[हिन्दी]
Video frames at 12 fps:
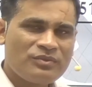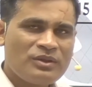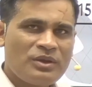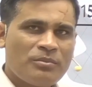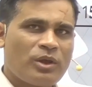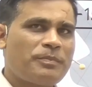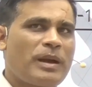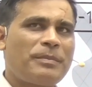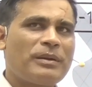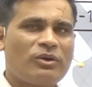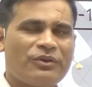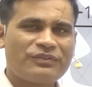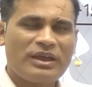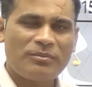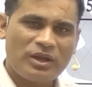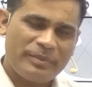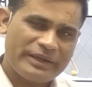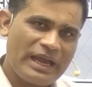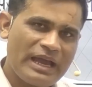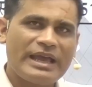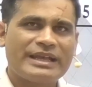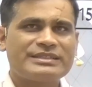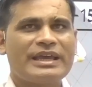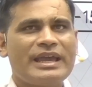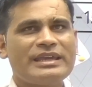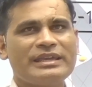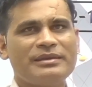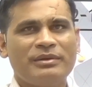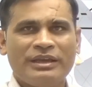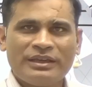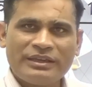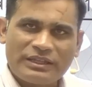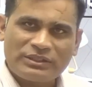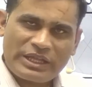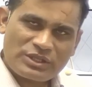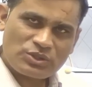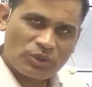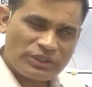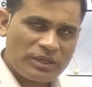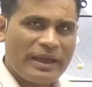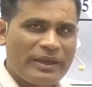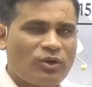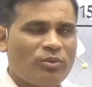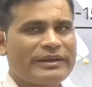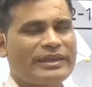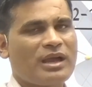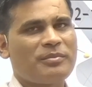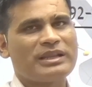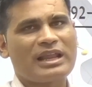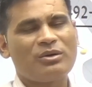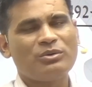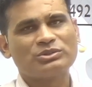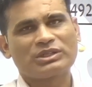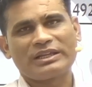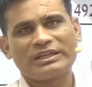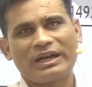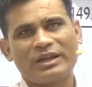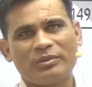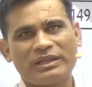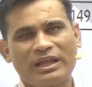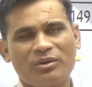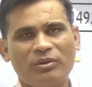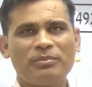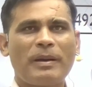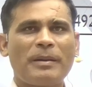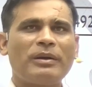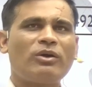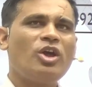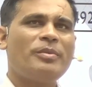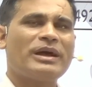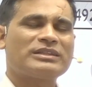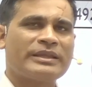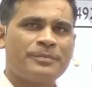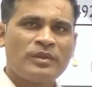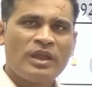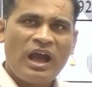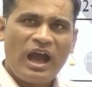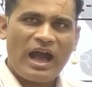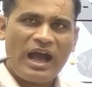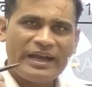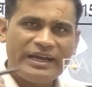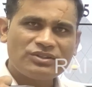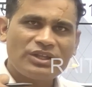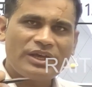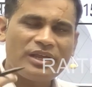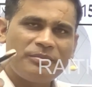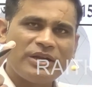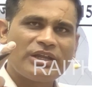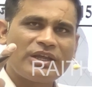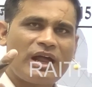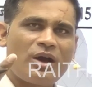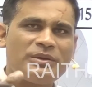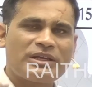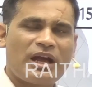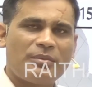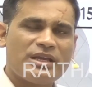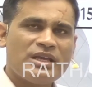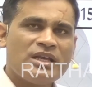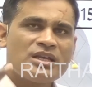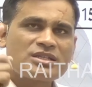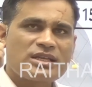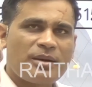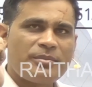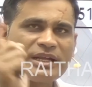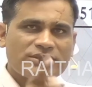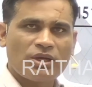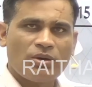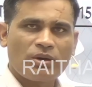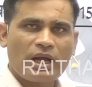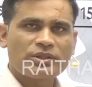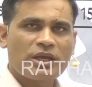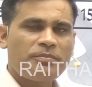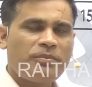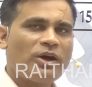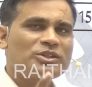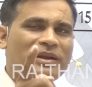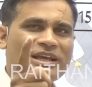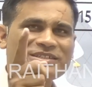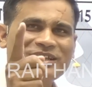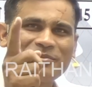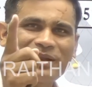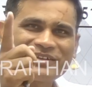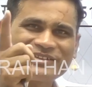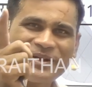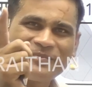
बोले पापा कौन सा बोले बेटा ऐसा है कि ये तेरे छोटे भाई को मैं क्या बना रहा हूँ उत्तराधिकारी बना रहा हूँ बोले पापा कोई बात नहीं अगर तेरे बेटे राव भीका में सामर्थ्य होगा तो एक बहुत बड़ा साम्राज्य